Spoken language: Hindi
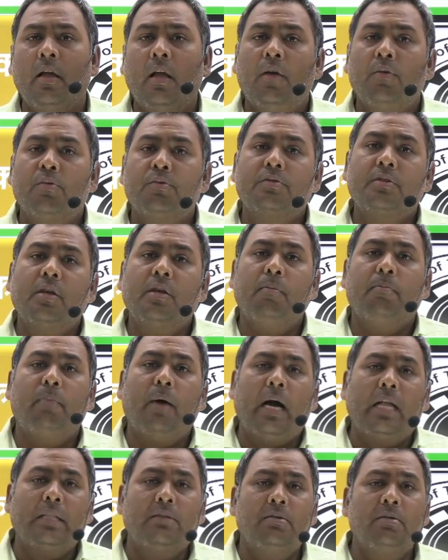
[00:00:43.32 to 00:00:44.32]
उसके
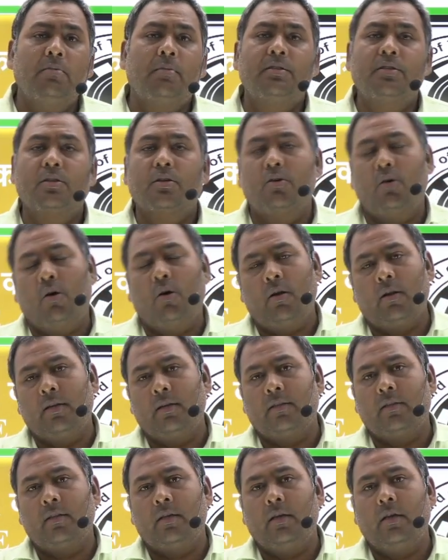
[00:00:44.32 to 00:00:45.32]
बाद भी बच्चे कॉल
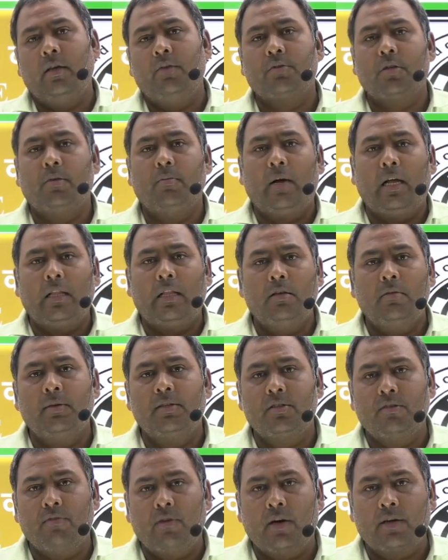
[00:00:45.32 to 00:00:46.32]
करते हैं उसके बाद ही
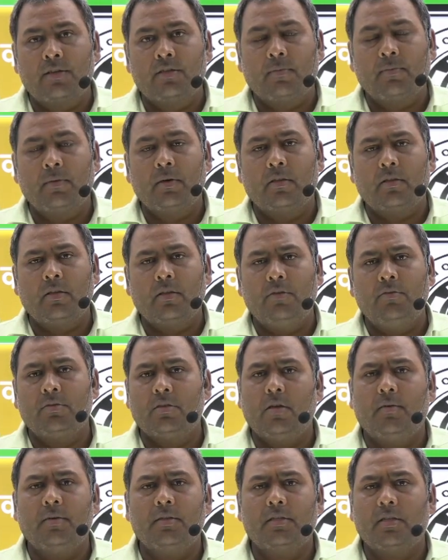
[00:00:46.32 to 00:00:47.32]
बच्चे व्हाट्सएप करते हैं
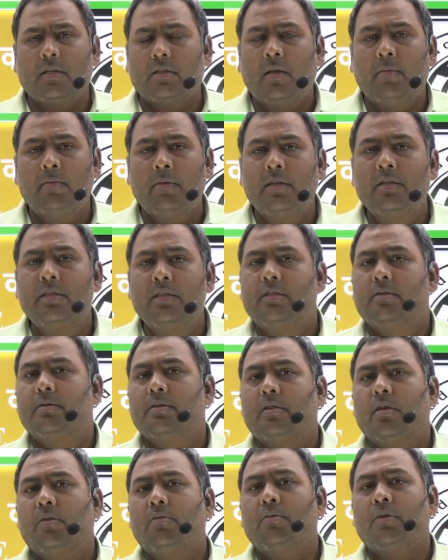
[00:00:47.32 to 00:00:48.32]
उसकी आवश्यकता मैं नहीं
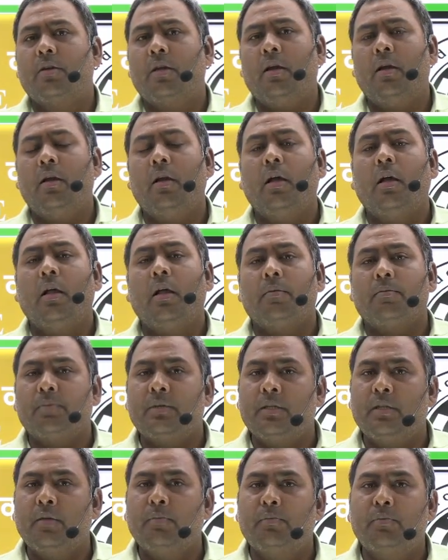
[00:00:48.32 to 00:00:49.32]
समझता हूं कि है तो
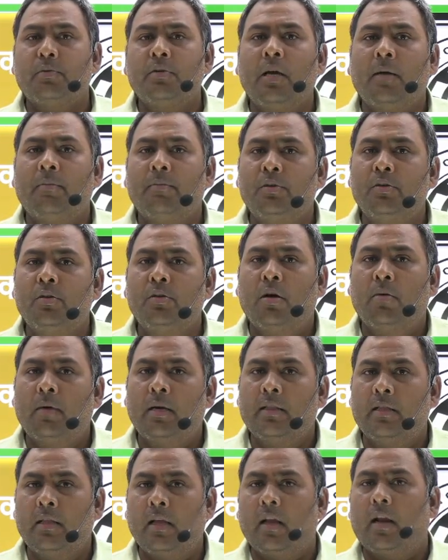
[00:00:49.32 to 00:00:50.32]
यदि पूरी आप वीडियो
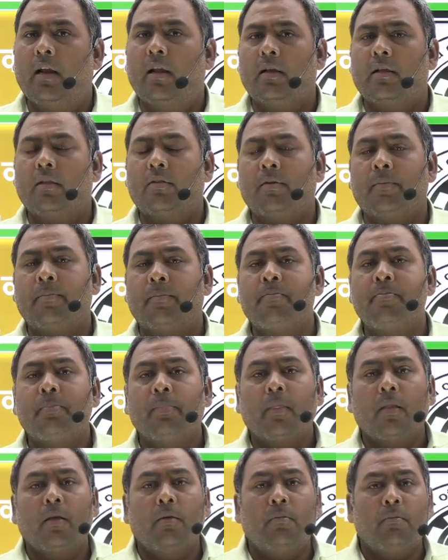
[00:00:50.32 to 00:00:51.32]
हमारी देख लेंगे तो
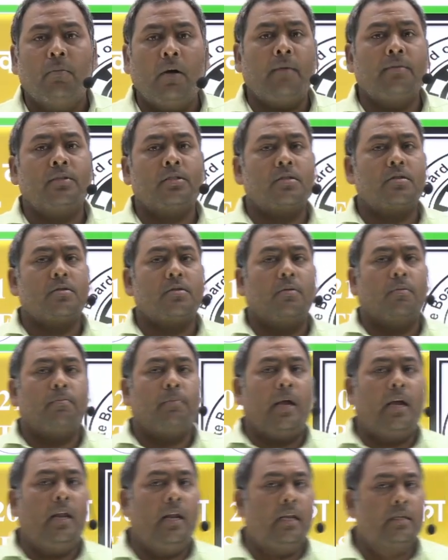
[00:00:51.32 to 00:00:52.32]
आज
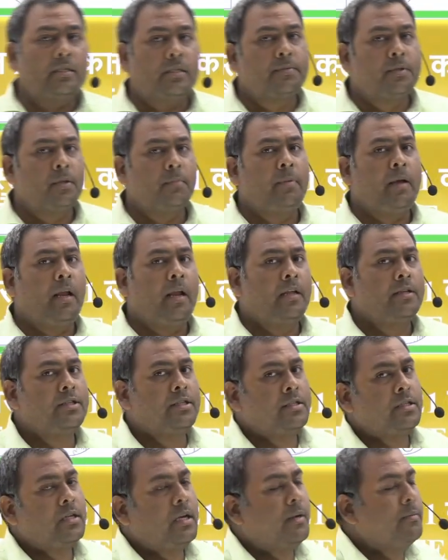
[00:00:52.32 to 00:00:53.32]
पहला सबसे पहला
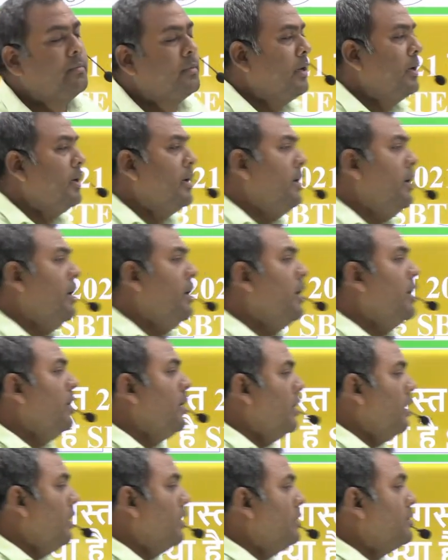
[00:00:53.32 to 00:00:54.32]
चर्चा हम करेंगे
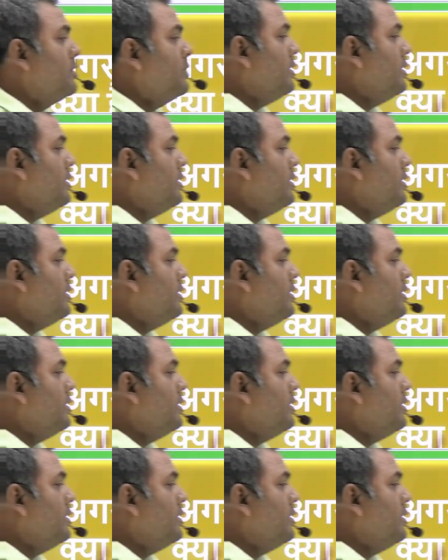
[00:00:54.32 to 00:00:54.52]
सिक्स